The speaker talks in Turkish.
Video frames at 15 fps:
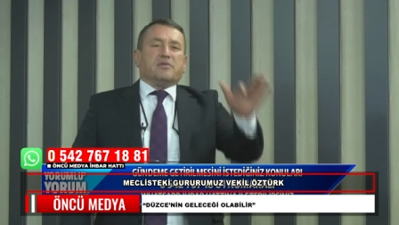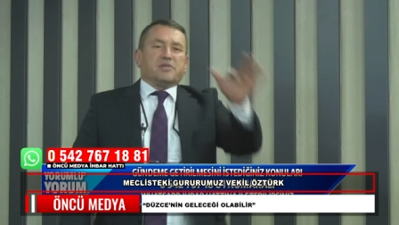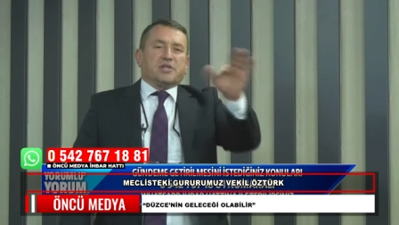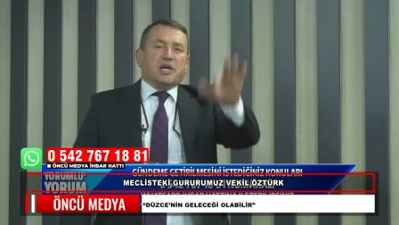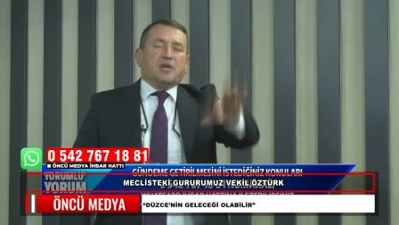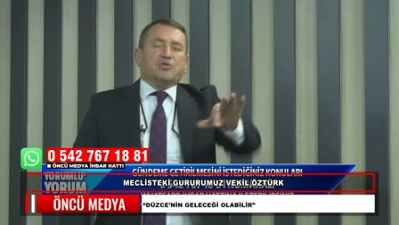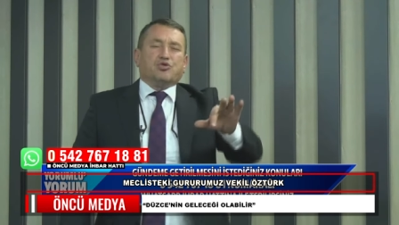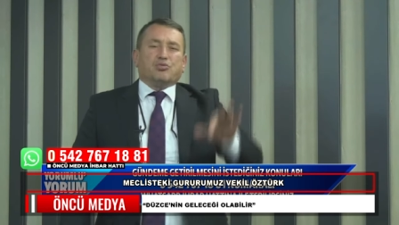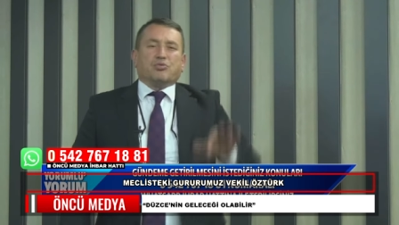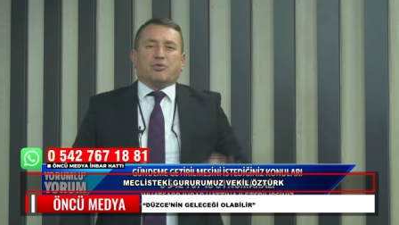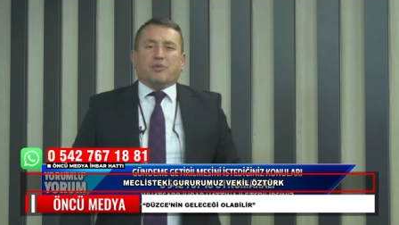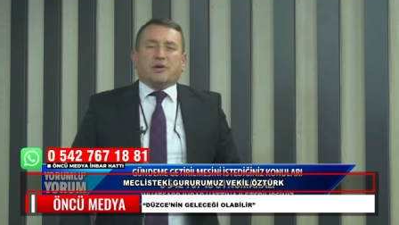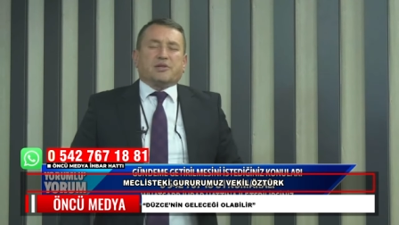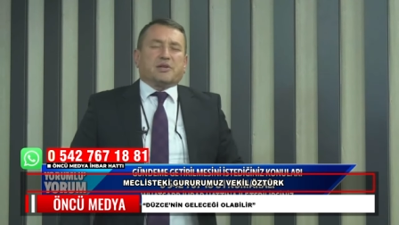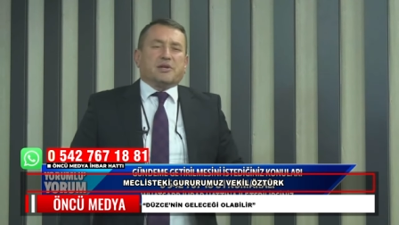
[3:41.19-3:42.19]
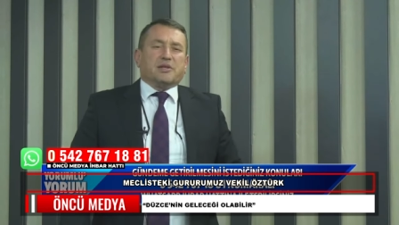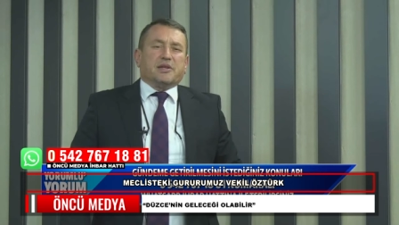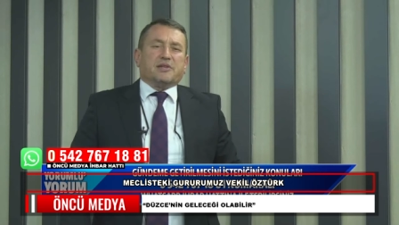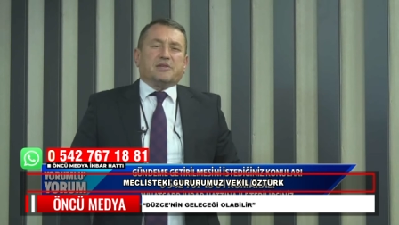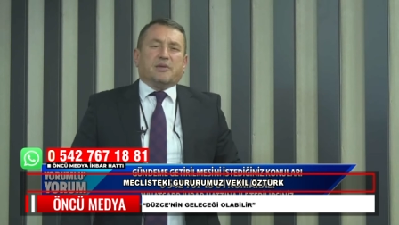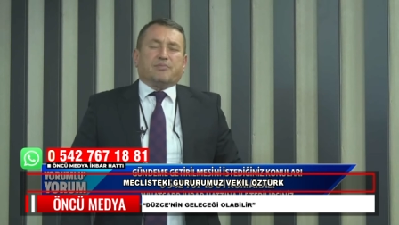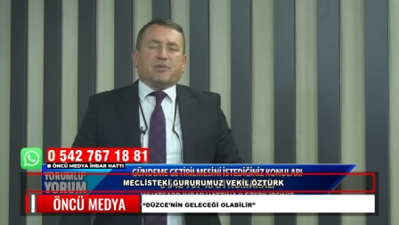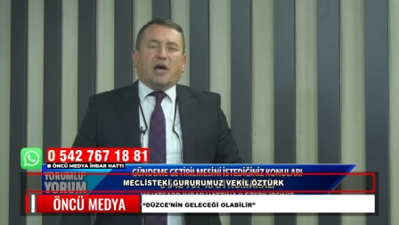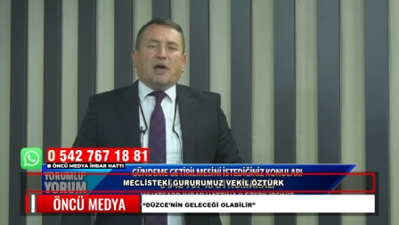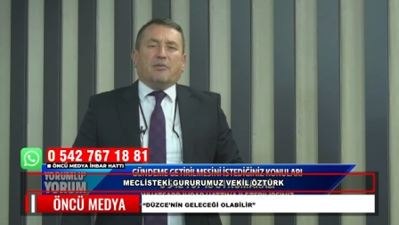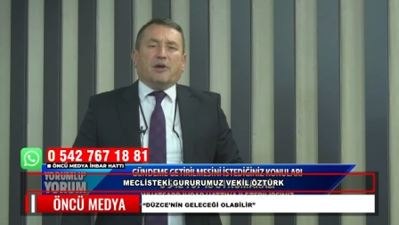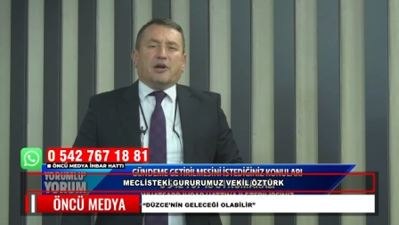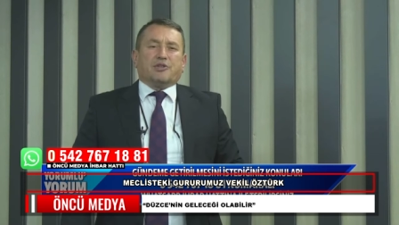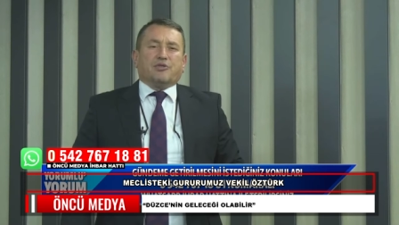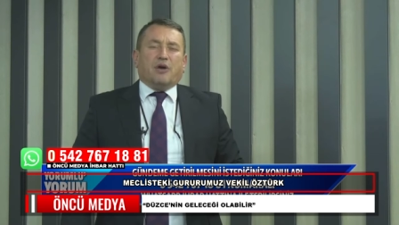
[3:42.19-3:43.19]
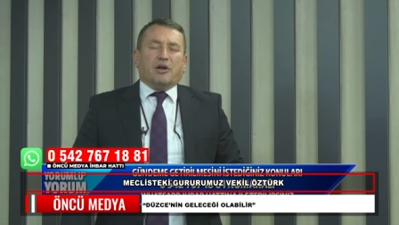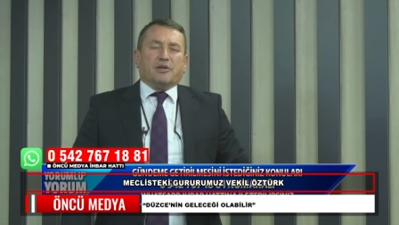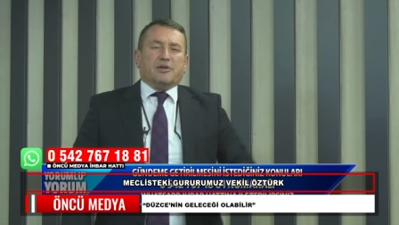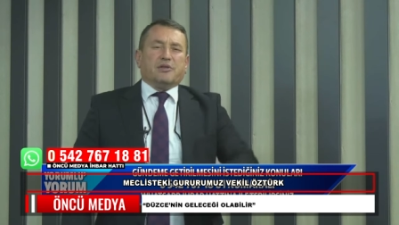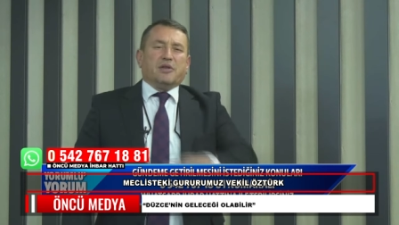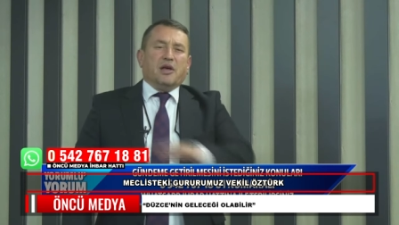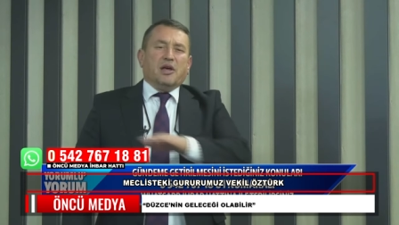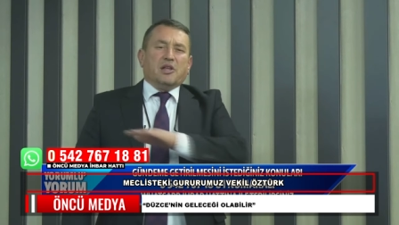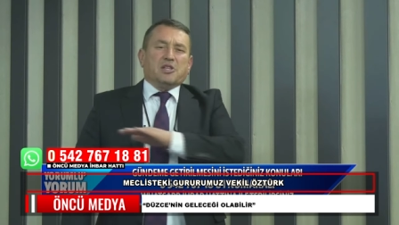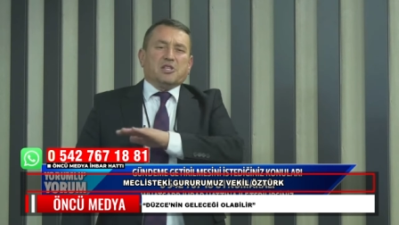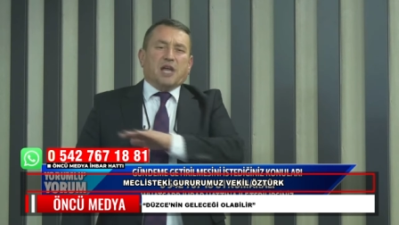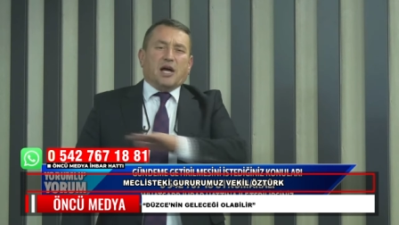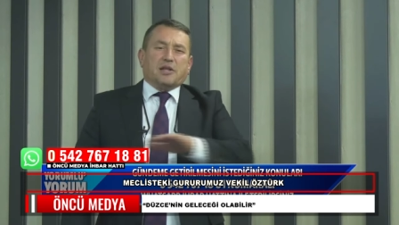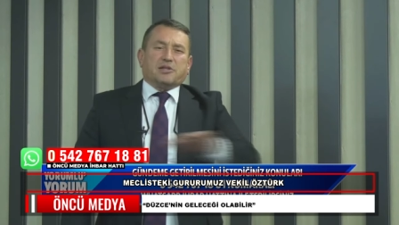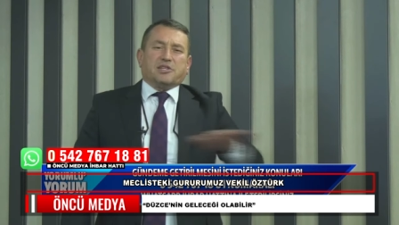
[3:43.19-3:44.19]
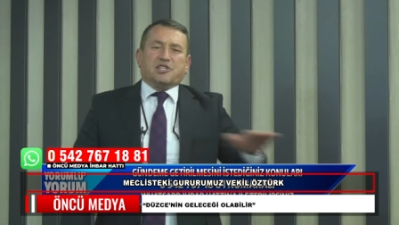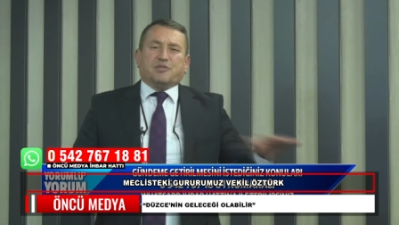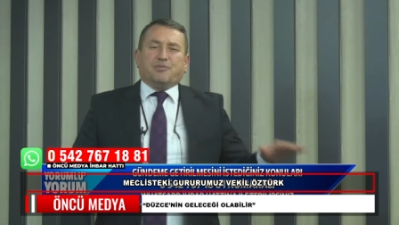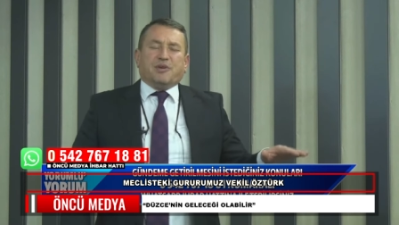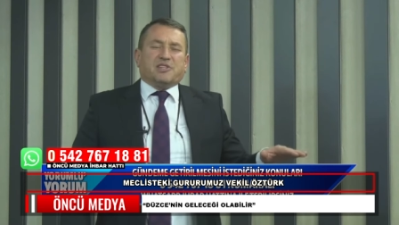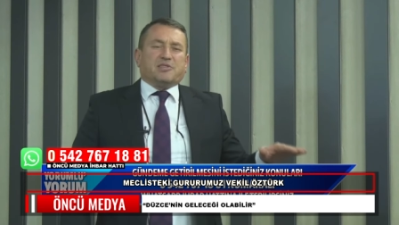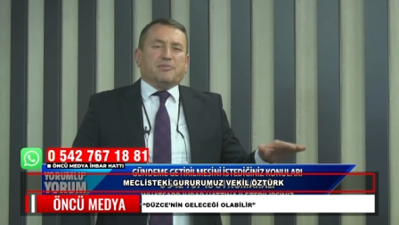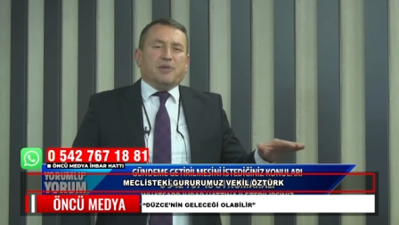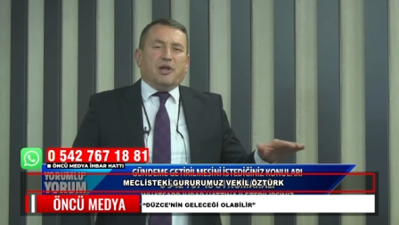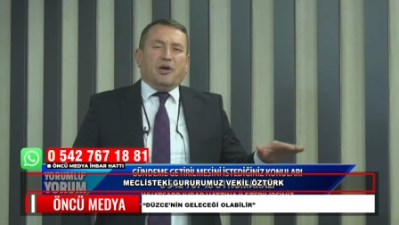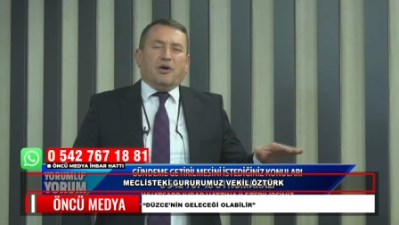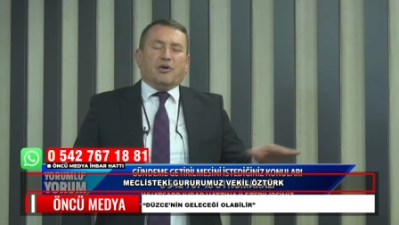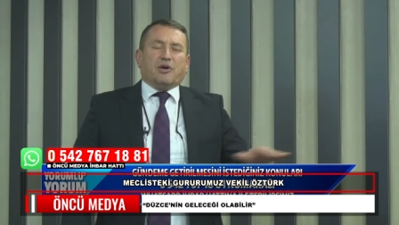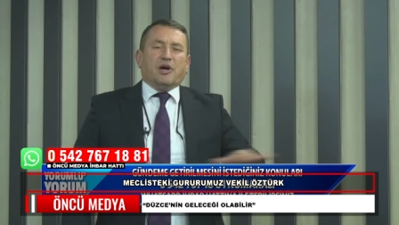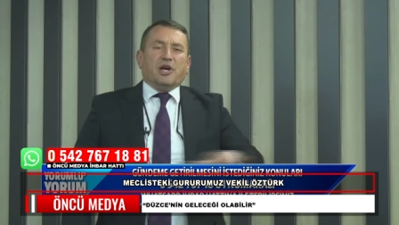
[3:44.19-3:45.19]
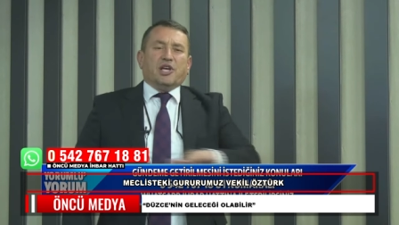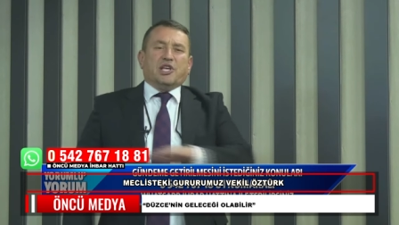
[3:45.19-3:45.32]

Sayın Cumhurbaşkanı Recep Tayyip Erdoğan'ın tartışması bile yok.